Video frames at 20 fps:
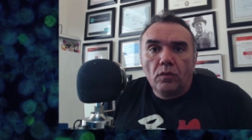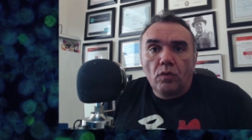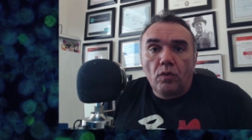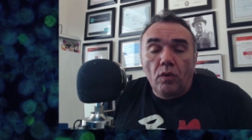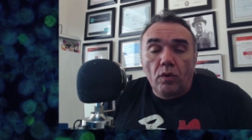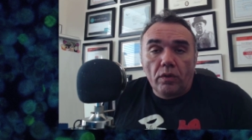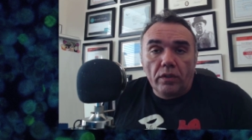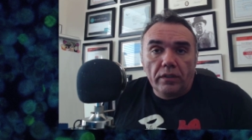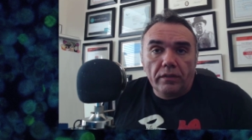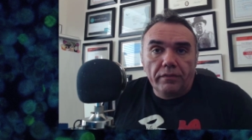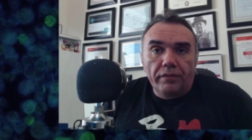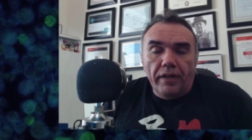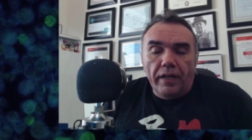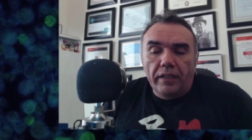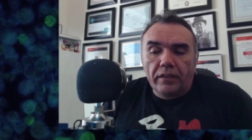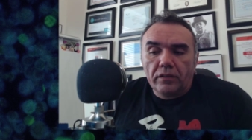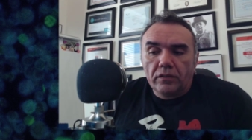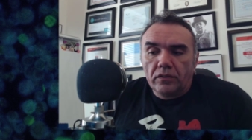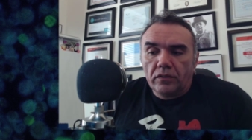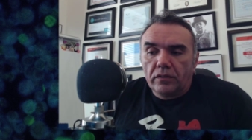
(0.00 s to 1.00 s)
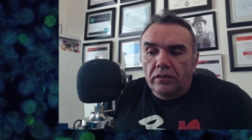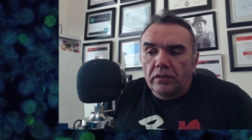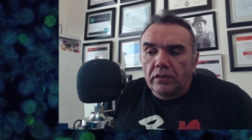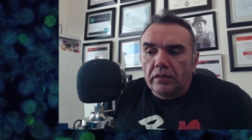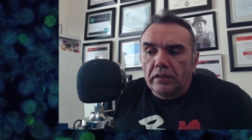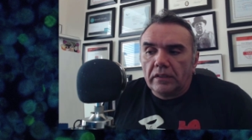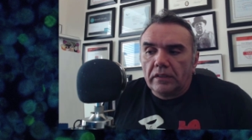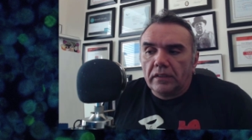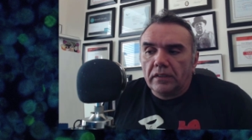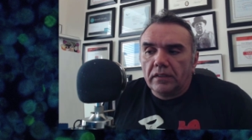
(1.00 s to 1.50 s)
coronavírus
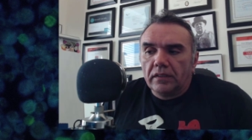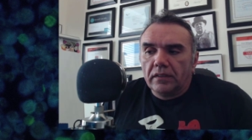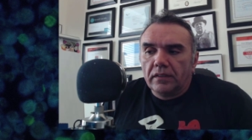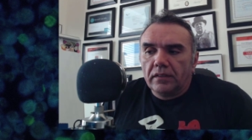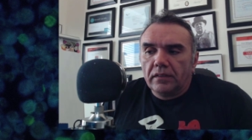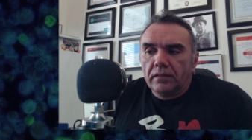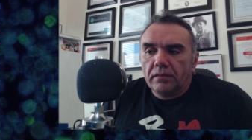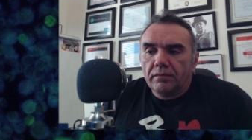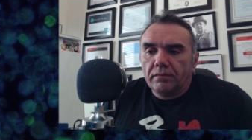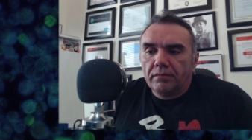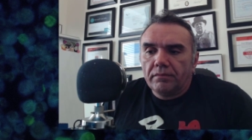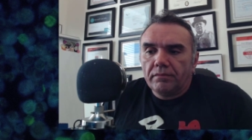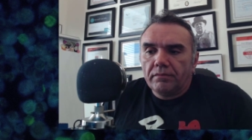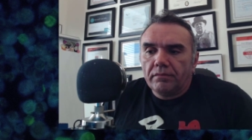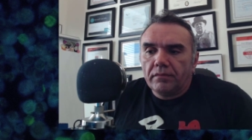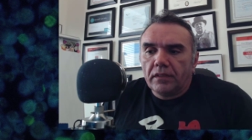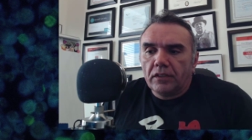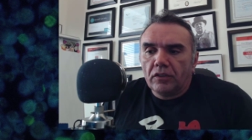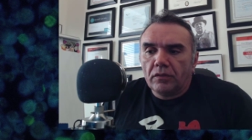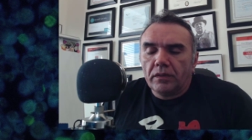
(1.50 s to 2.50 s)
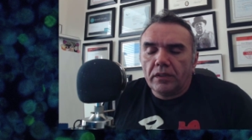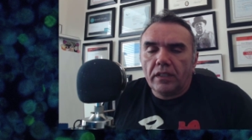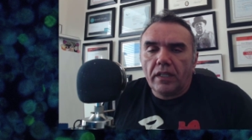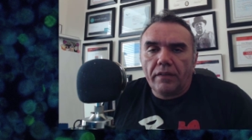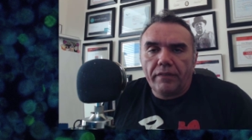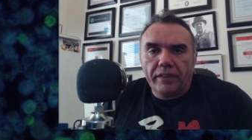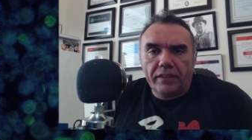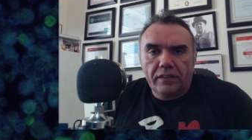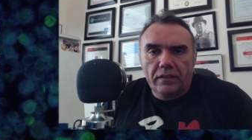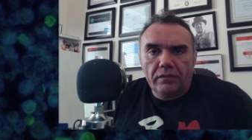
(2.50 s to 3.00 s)
e resolvi
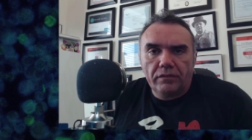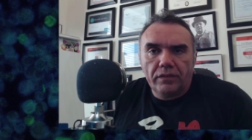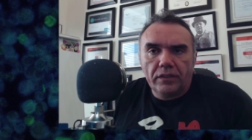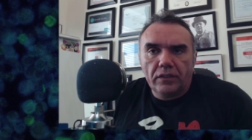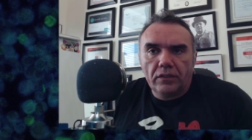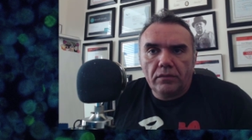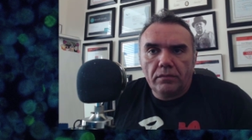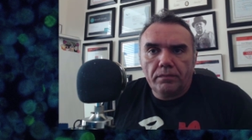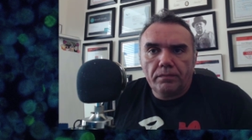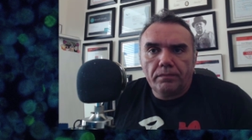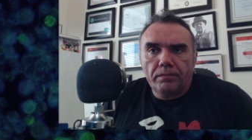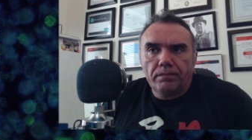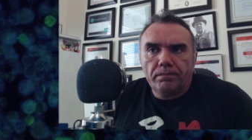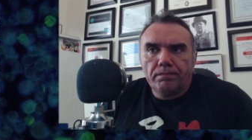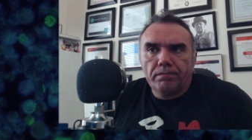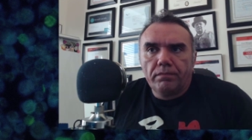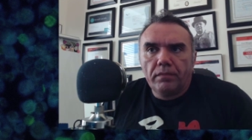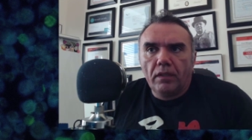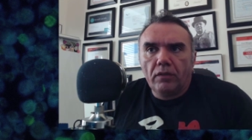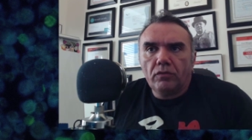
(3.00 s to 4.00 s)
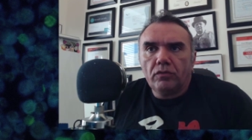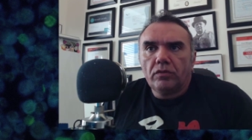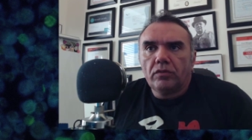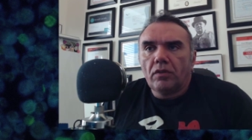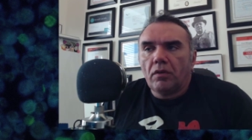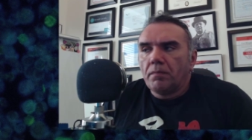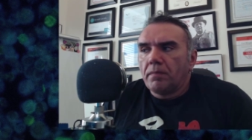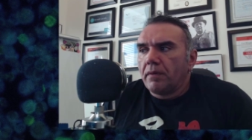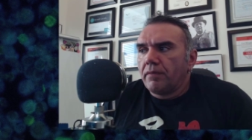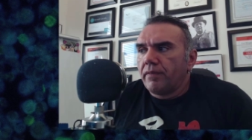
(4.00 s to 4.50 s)
gravar esse vídeo não
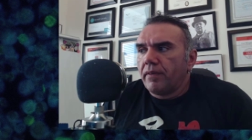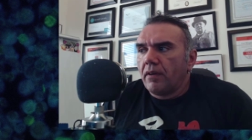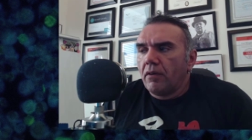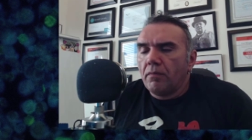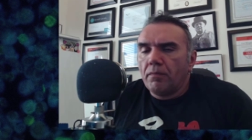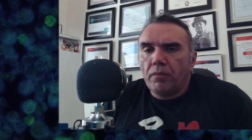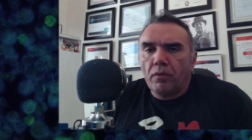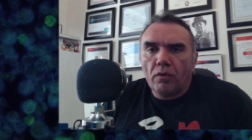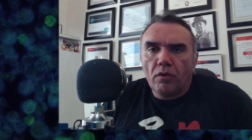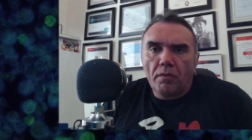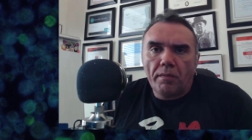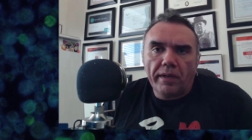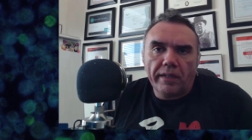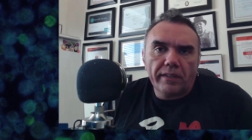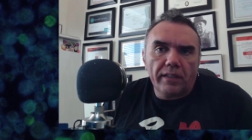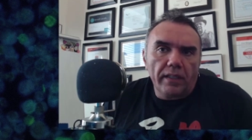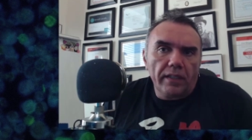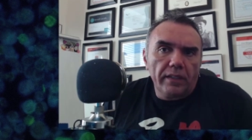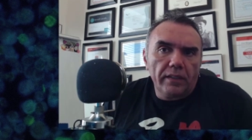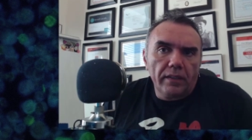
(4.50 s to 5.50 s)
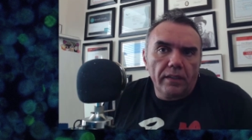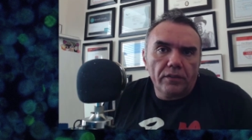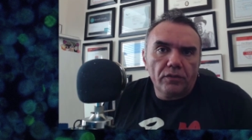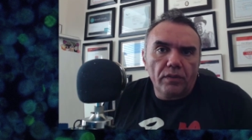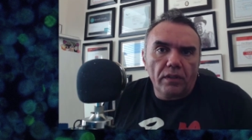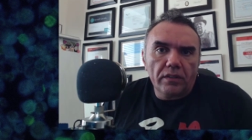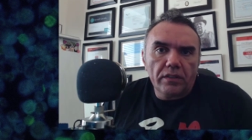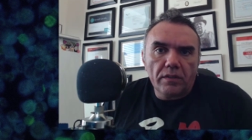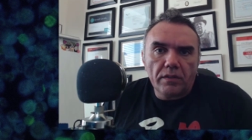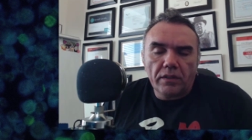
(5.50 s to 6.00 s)
só para falar um pouco como é que está aqui a
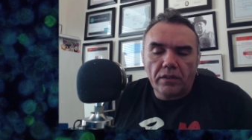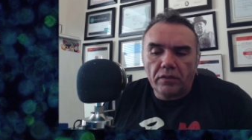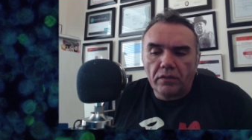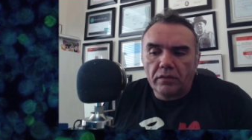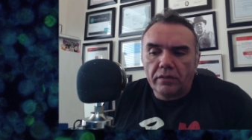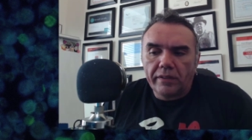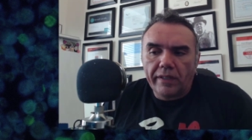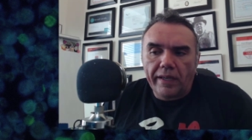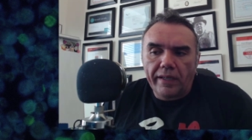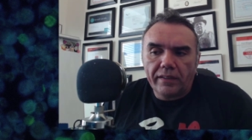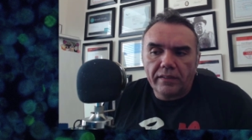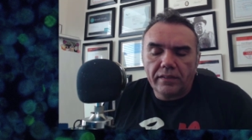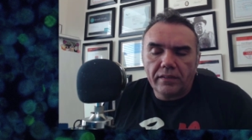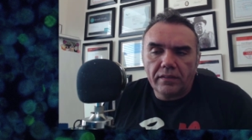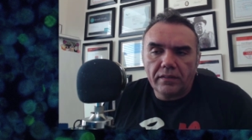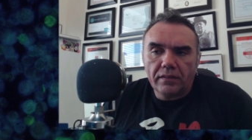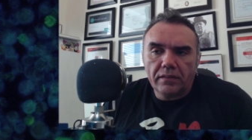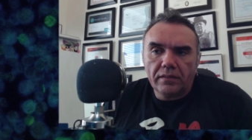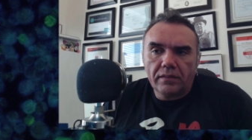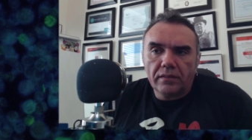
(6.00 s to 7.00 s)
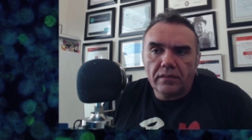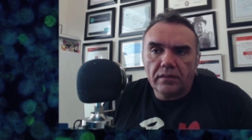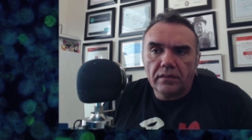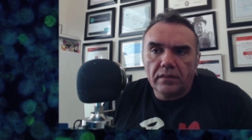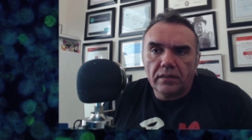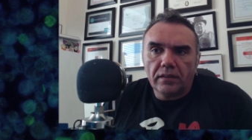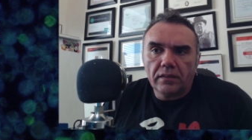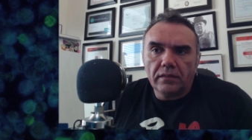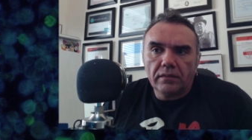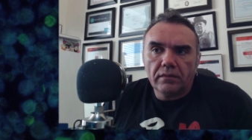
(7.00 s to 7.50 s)
situação aqui no Texas,
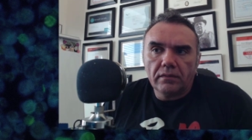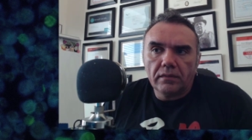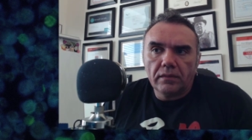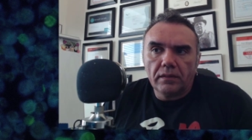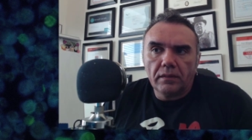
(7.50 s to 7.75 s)
né,